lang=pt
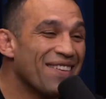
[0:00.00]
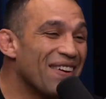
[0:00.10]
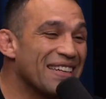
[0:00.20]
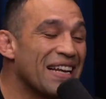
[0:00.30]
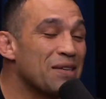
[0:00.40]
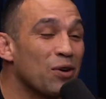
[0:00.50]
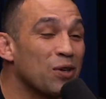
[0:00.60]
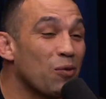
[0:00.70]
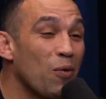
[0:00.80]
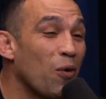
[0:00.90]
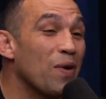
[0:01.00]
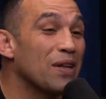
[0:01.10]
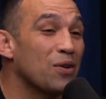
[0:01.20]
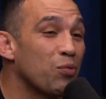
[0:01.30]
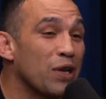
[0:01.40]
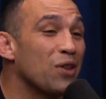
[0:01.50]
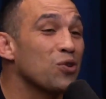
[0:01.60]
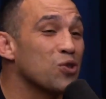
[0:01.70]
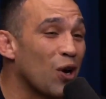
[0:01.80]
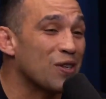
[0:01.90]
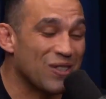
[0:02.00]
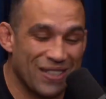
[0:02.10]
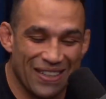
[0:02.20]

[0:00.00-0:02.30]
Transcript: Imagina ele pergunta, como, como, é, por que dos nossos?